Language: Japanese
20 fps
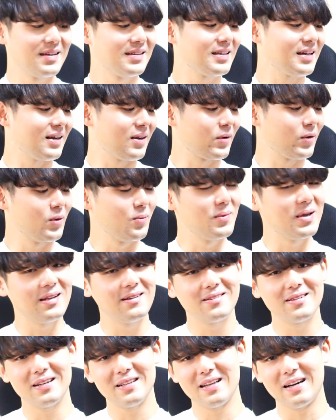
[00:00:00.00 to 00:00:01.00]
だからこの
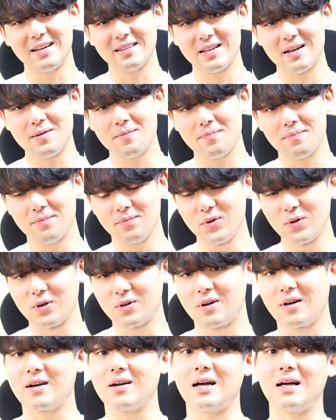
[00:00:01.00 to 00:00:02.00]
メールくれた方、
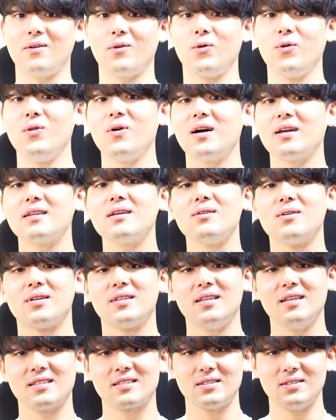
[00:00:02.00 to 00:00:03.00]
僕、この方を
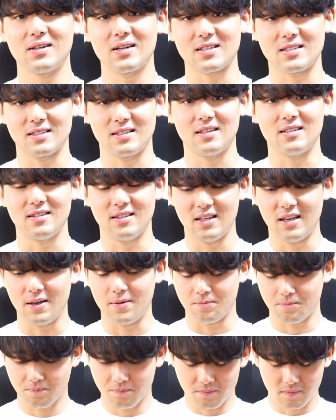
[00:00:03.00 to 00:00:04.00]
否定するわけじゃないん
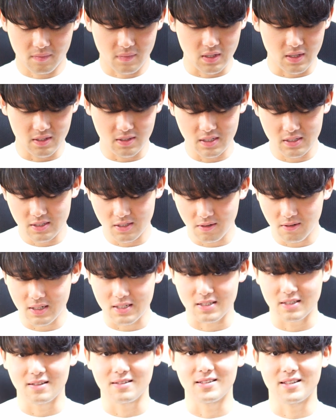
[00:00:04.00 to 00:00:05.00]
で、否定してるわ
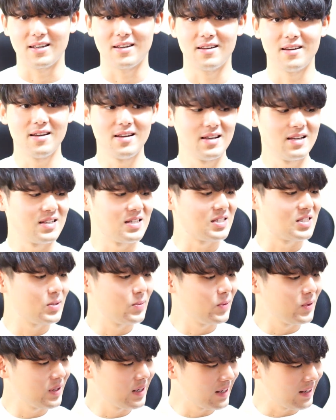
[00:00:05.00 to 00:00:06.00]
けじゃなくて、自
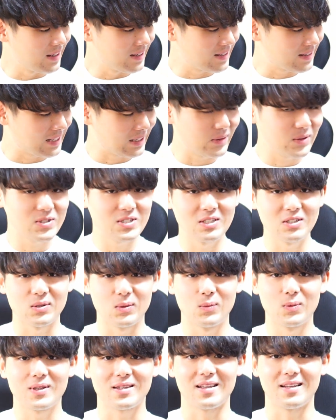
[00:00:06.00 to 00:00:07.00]
分が楽しい
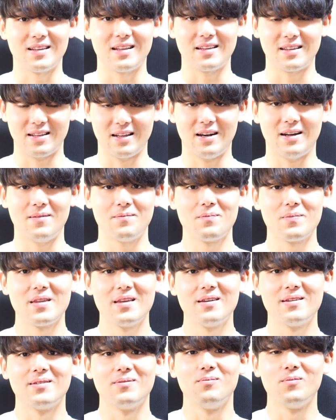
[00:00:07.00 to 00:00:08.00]
と思ったんだったら、
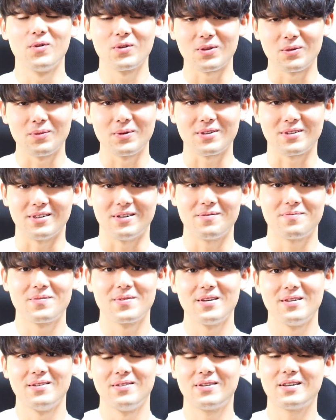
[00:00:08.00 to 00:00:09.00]
もっともっ
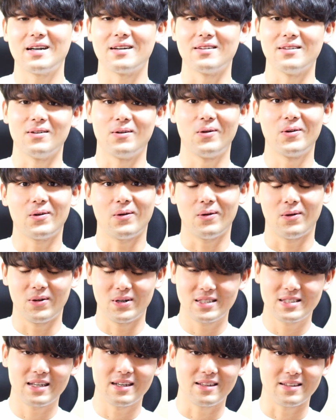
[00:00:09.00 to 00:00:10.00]
と深く掘
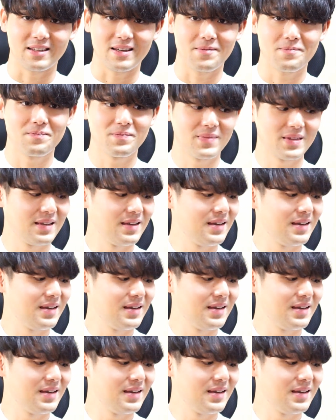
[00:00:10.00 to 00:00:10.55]
り下げて、